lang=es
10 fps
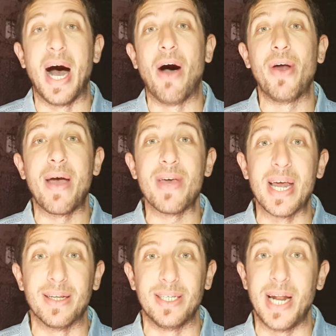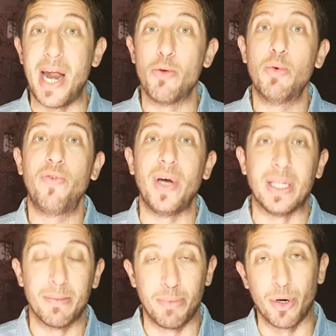Ahora bien, cenar en un
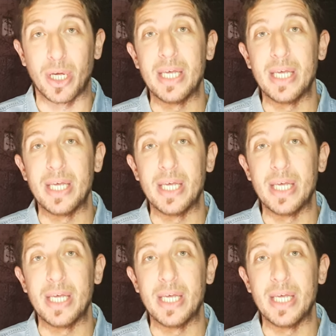buffet por